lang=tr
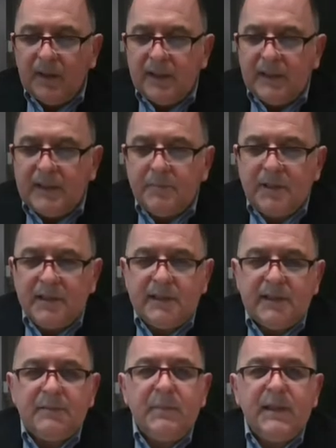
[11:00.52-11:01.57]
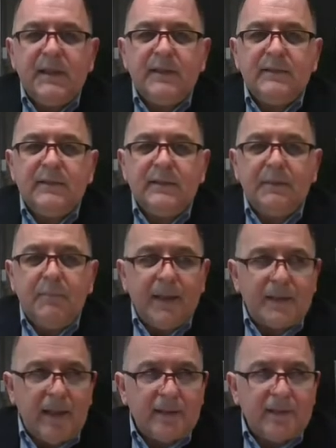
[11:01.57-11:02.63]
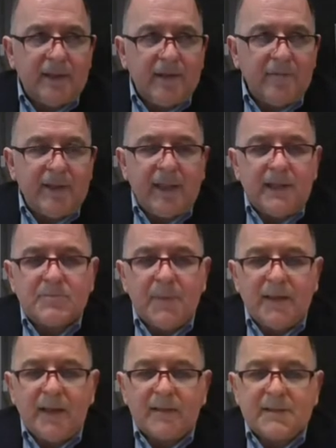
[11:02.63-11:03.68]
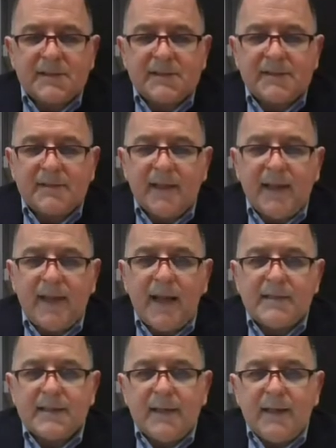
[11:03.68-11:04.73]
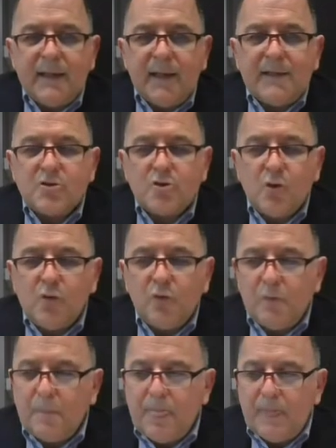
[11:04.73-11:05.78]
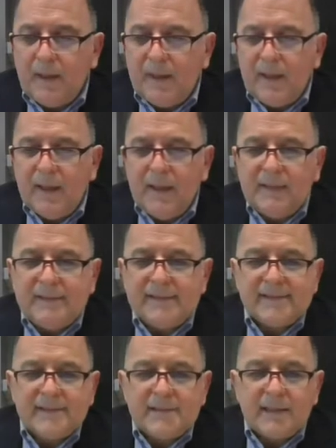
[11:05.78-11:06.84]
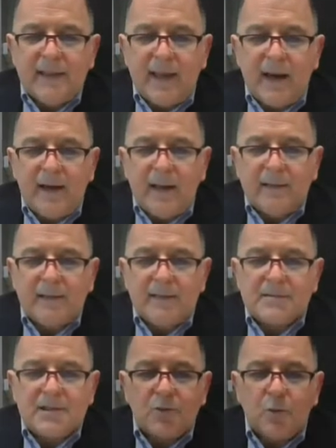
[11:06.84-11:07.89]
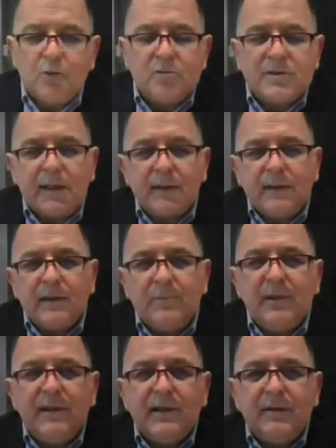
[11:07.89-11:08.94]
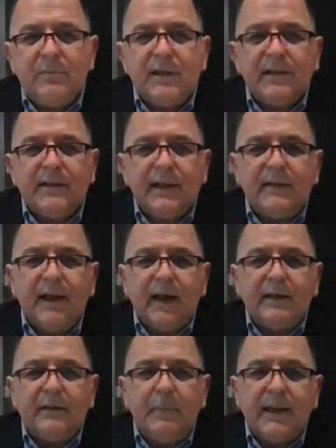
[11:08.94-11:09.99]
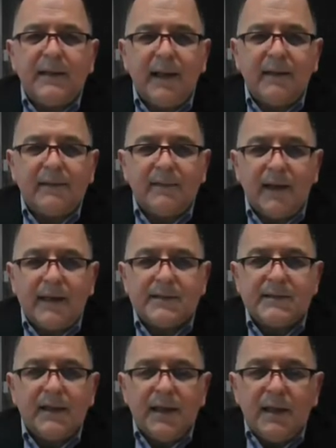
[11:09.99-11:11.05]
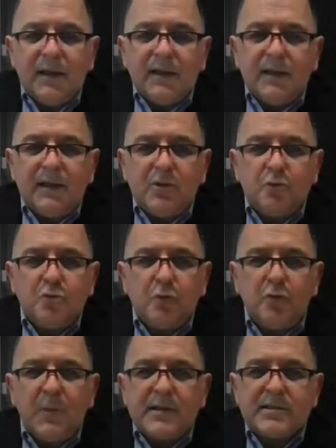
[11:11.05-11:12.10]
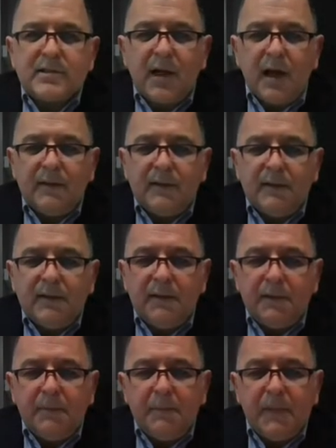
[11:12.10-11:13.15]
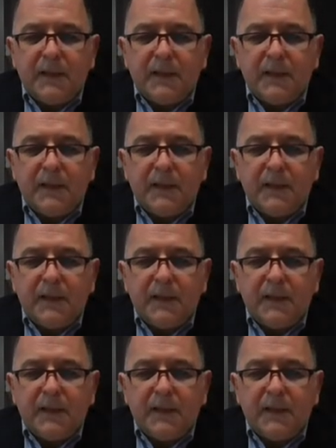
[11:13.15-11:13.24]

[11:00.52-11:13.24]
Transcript: e, 2020 yılını beklentiler ve gelişmeler açısından eğer hani çok e, hızlıca değerlendirecek olursak 2020 yılına dair beklentiler e, Cumhurbaşkanlığı